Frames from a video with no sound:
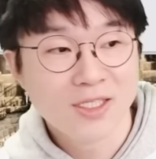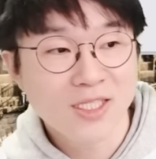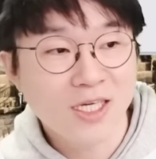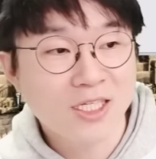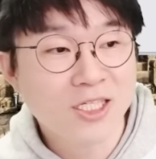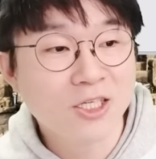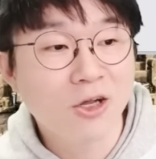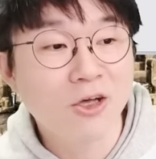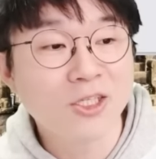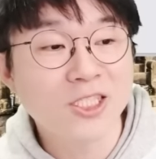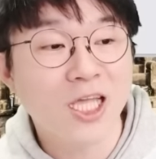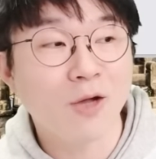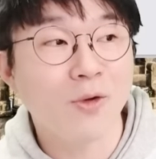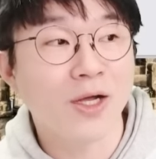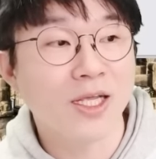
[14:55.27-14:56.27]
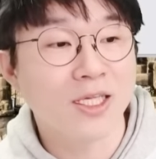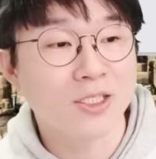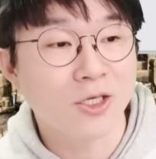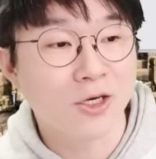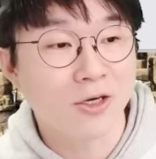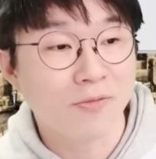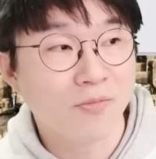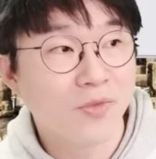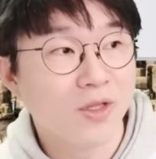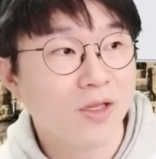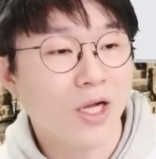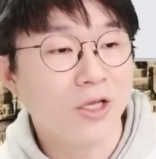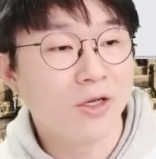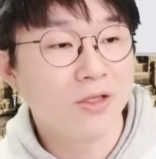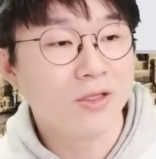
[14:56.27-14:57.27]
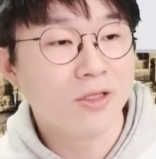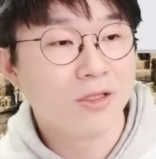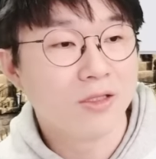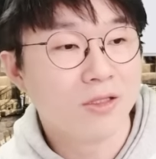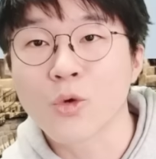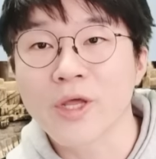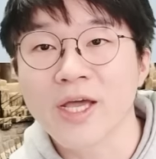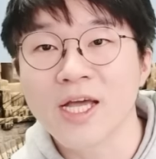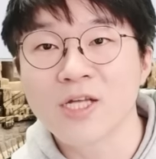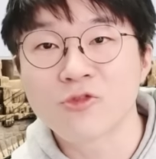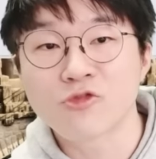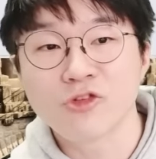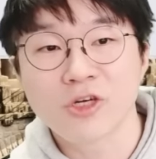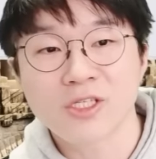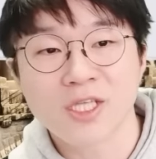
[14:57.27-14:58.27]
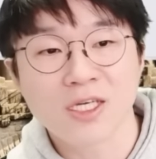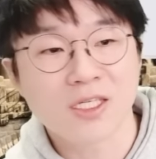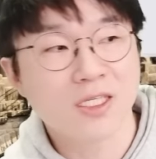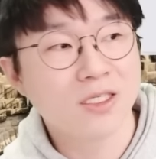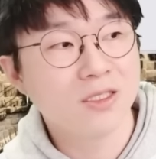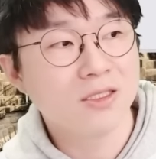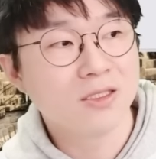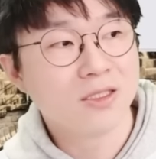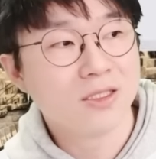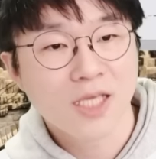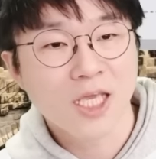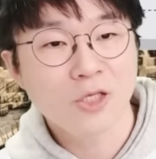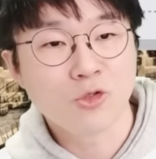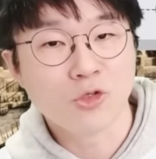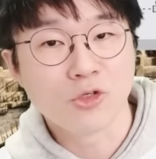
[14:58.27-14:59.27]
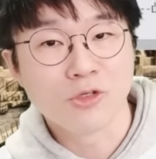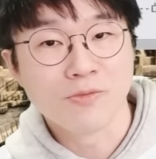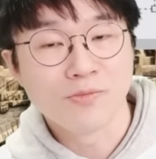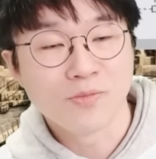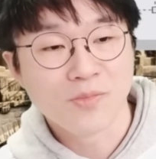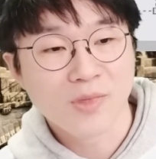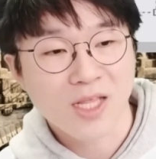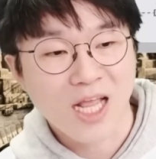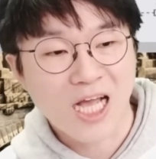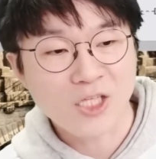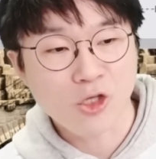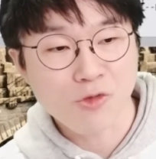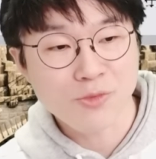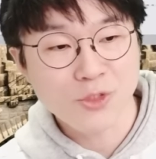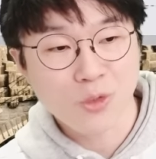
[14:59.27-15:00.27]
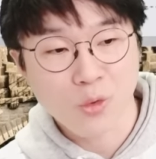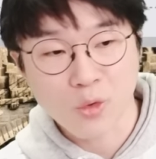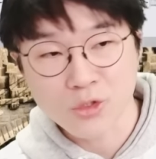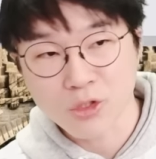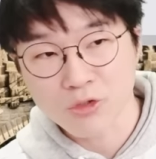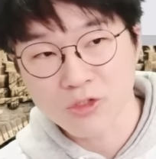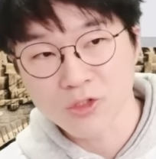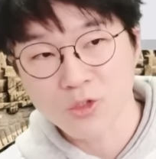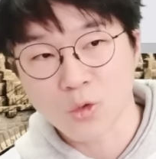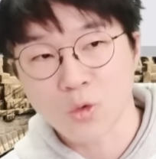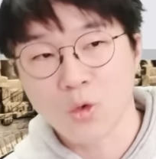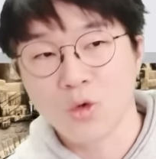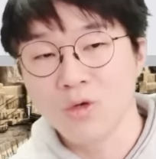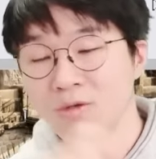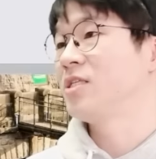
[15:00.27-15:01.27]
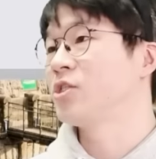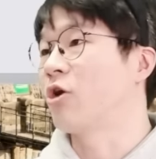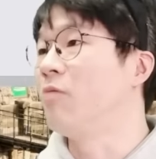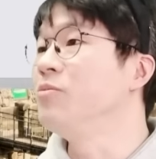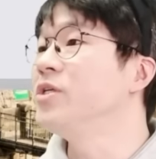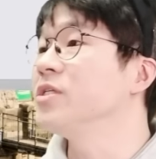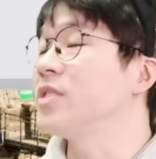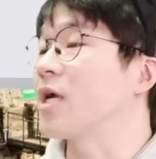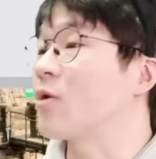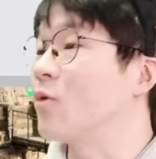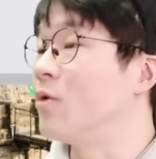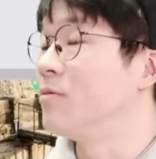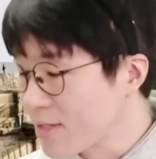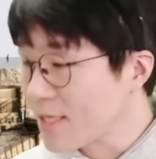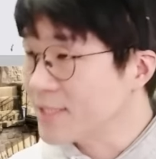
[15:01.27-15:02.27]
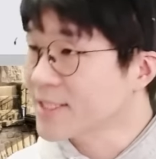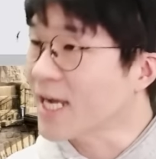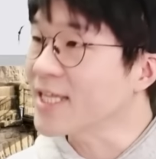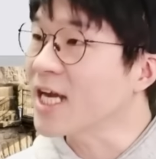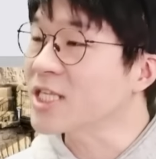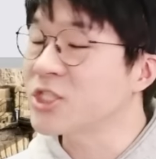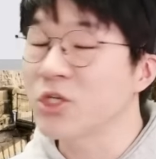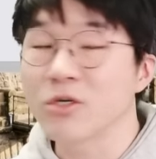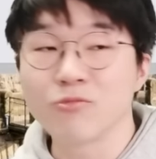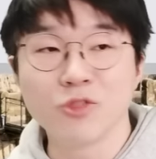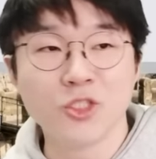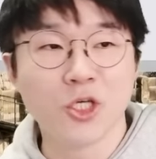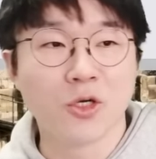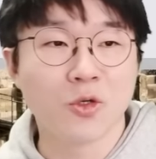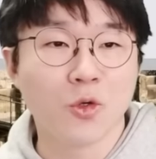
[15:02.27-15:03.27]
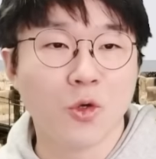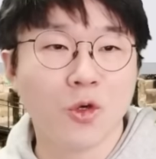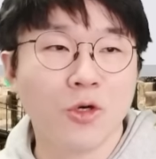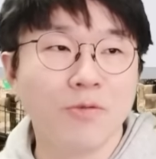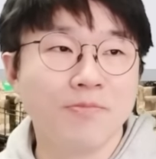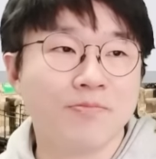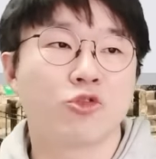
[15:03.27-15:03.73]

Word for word: 자 그런 상황에서 과연 꼬레 주력 탱크 K2 가성비 좋고 성능 좋고 검증됐고 산악지역 문제 없고